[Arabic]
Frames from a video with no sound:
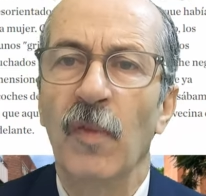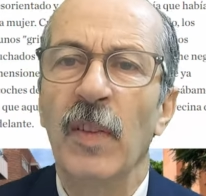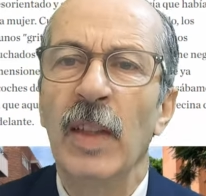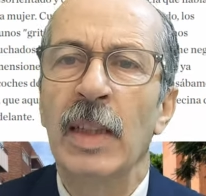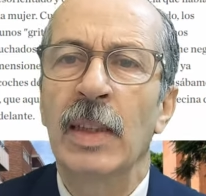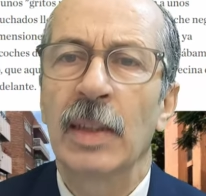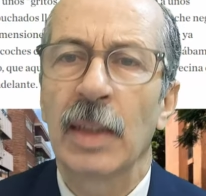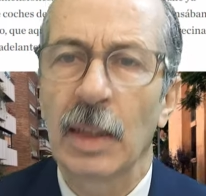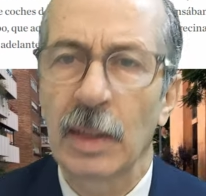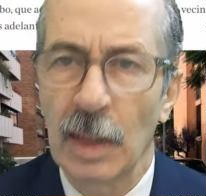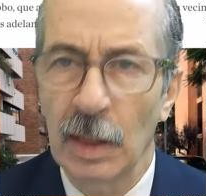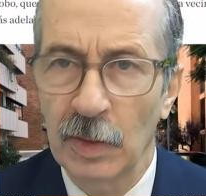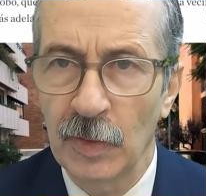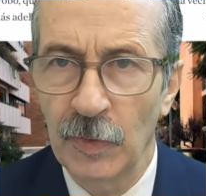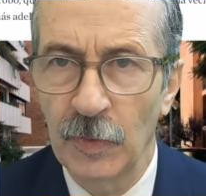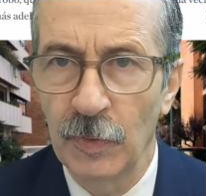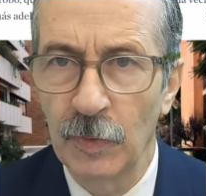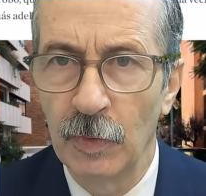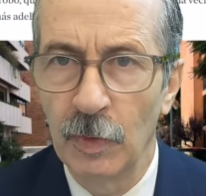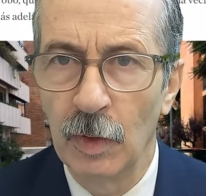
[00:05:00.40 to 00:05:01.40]
وفين
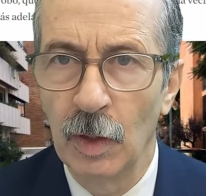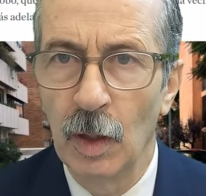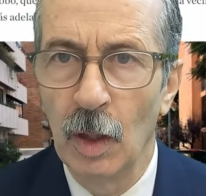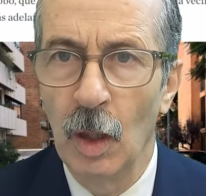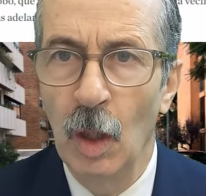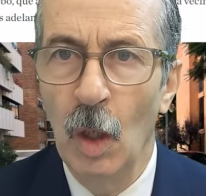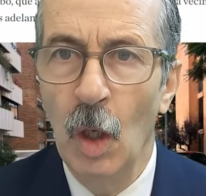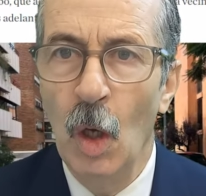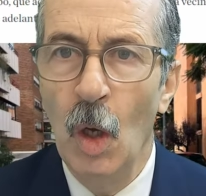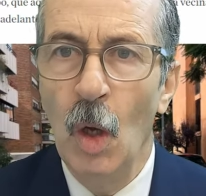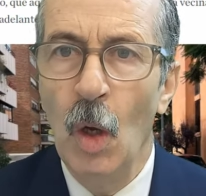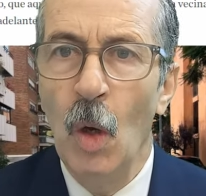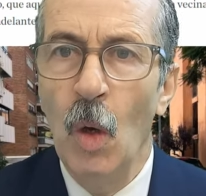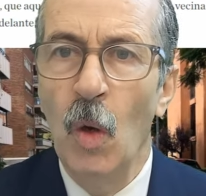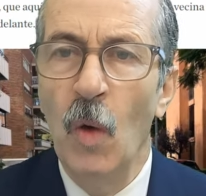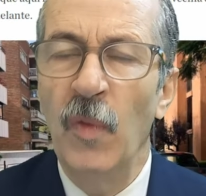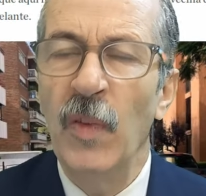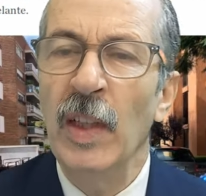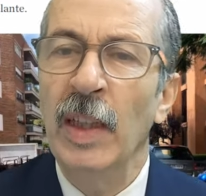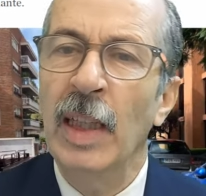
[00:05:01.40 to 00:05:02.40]
تختطف
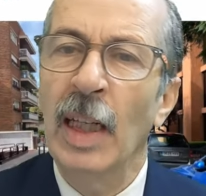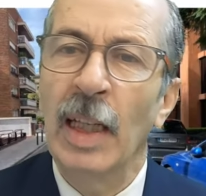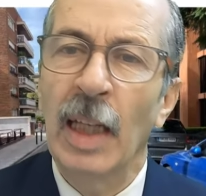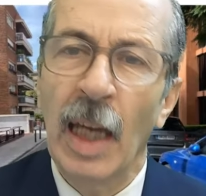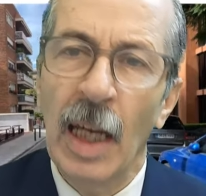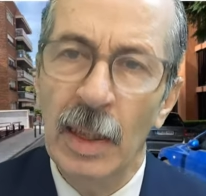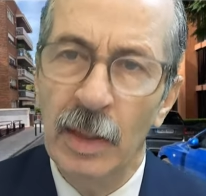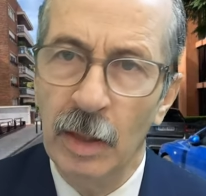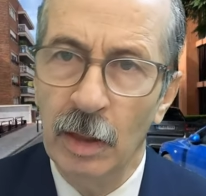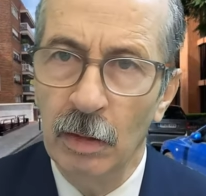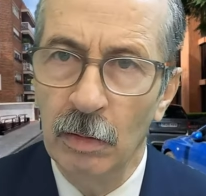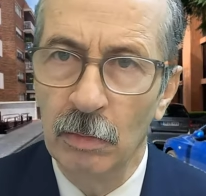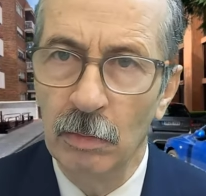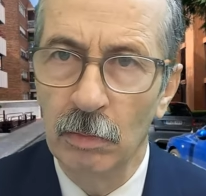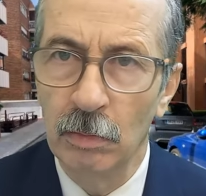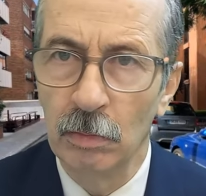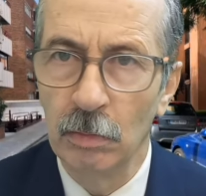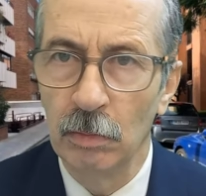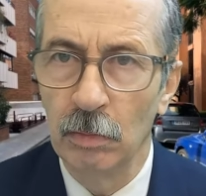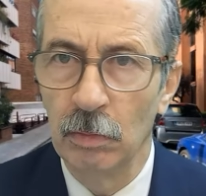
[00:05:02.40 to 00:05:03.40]
وفين كان غادي
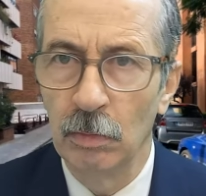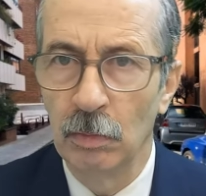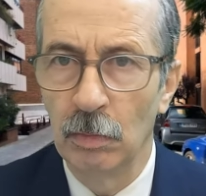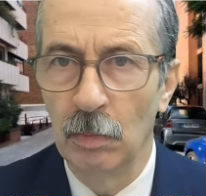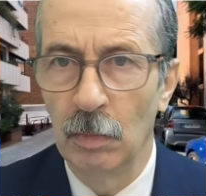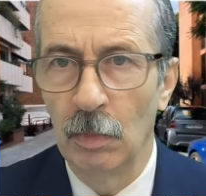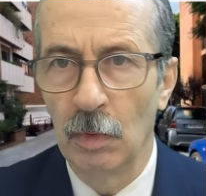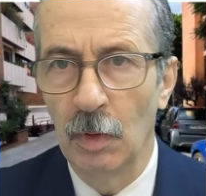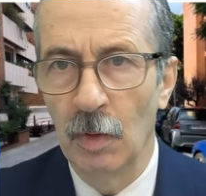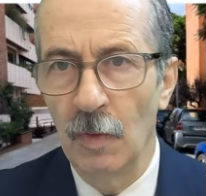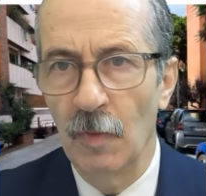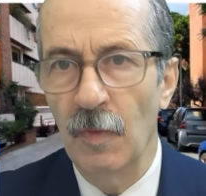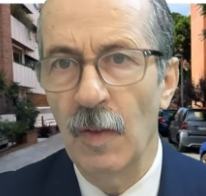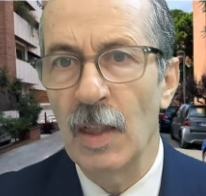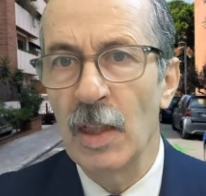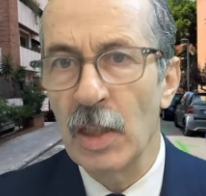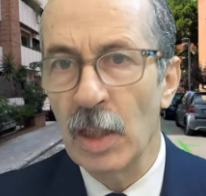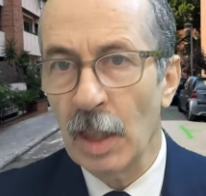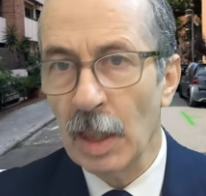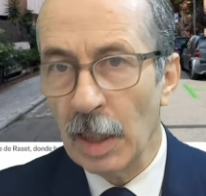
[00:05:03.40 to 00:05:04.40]

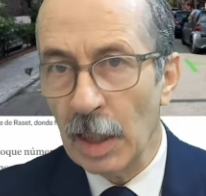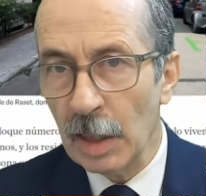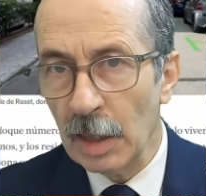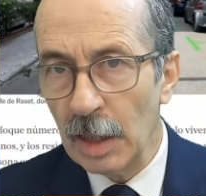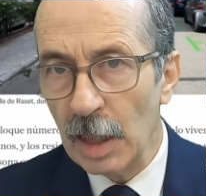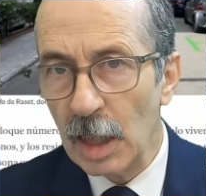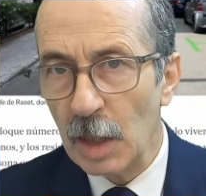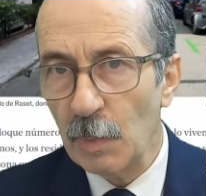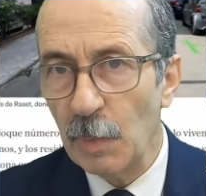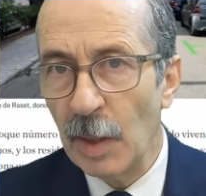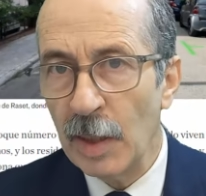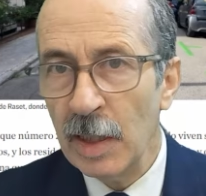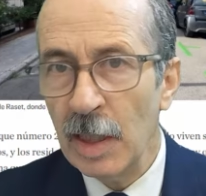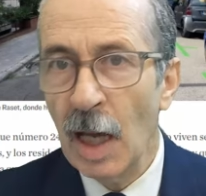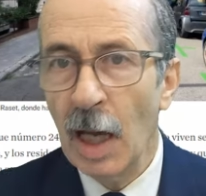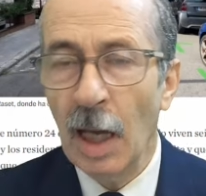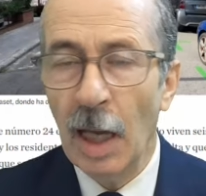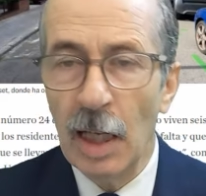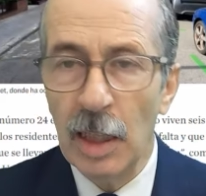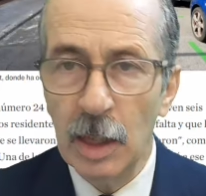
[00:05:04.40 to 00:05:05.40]
فالجرائد
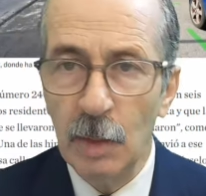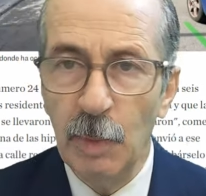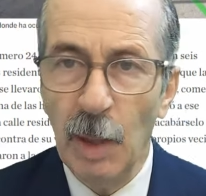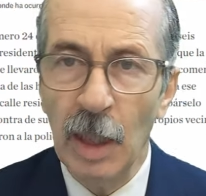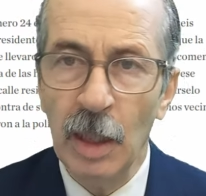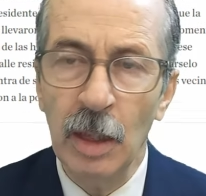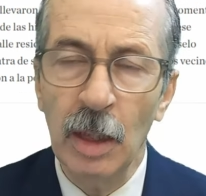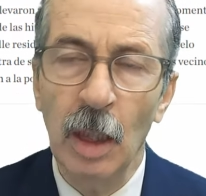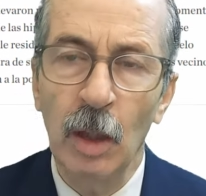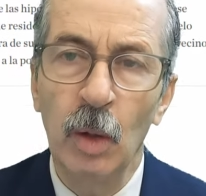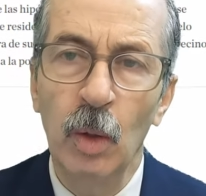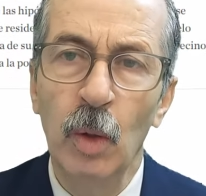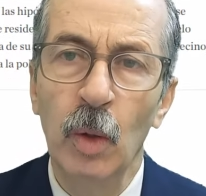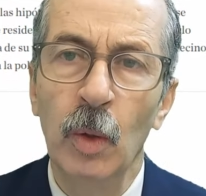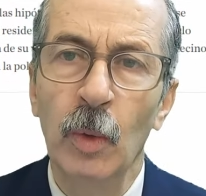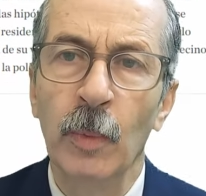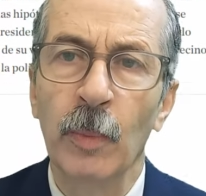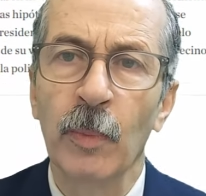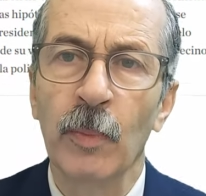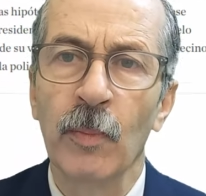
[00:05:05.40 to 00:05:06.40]
الاسبانيه قالت
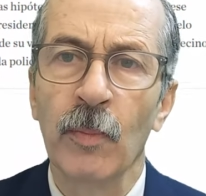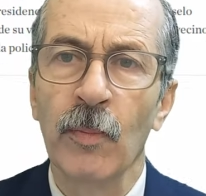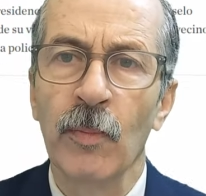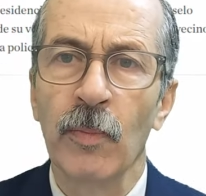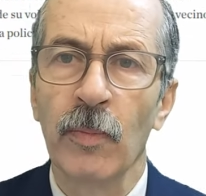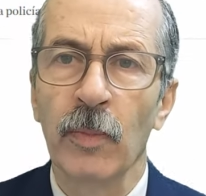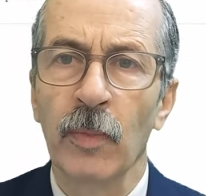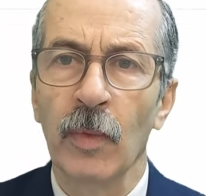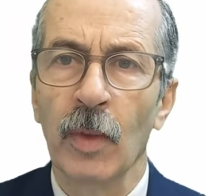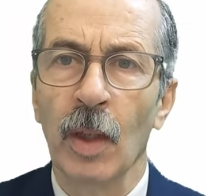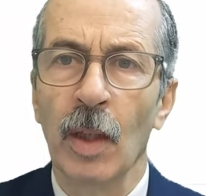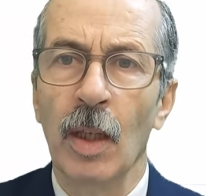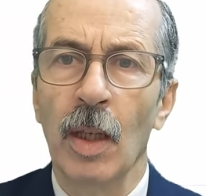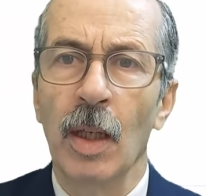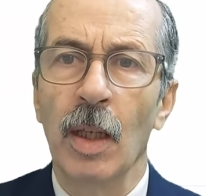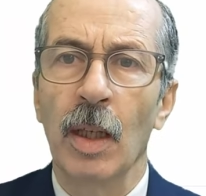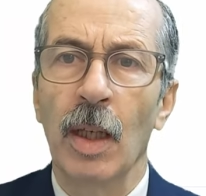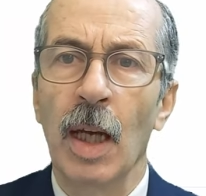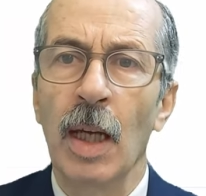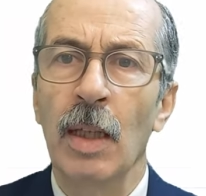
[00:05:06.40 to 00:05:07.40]
بانه
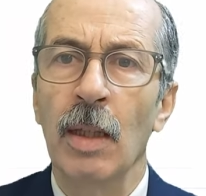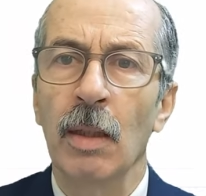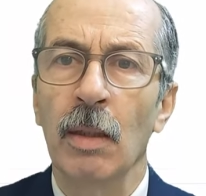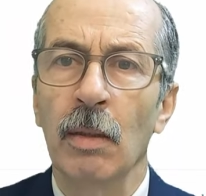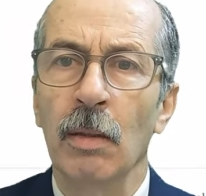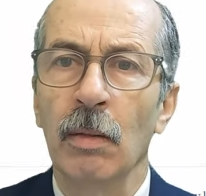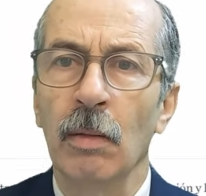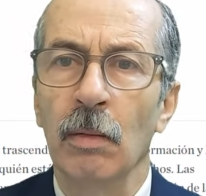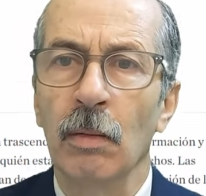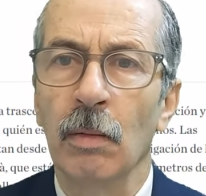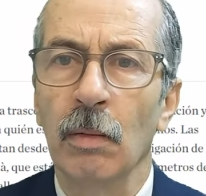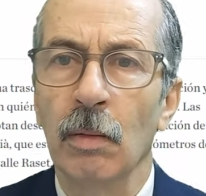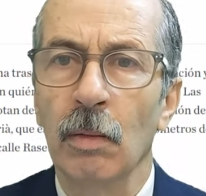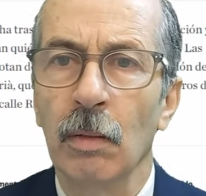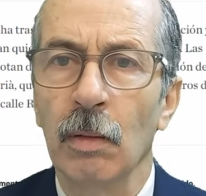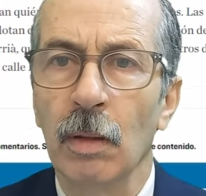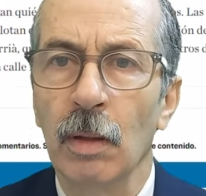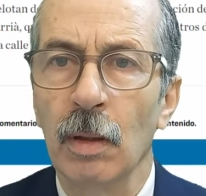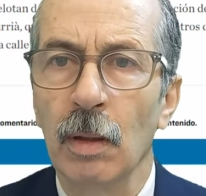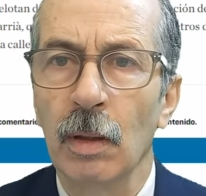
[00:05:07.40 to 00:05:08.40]
كان
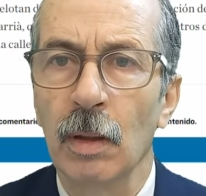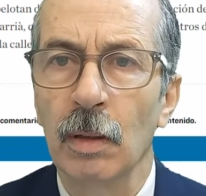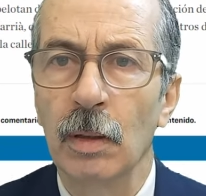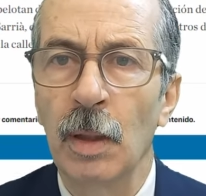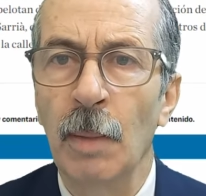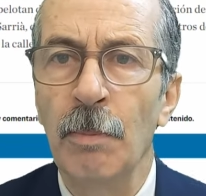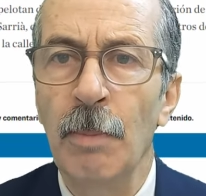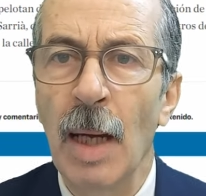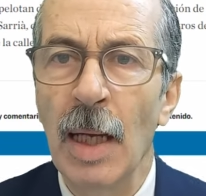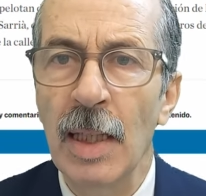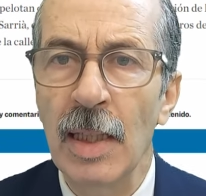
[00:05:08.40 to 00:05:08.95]
تم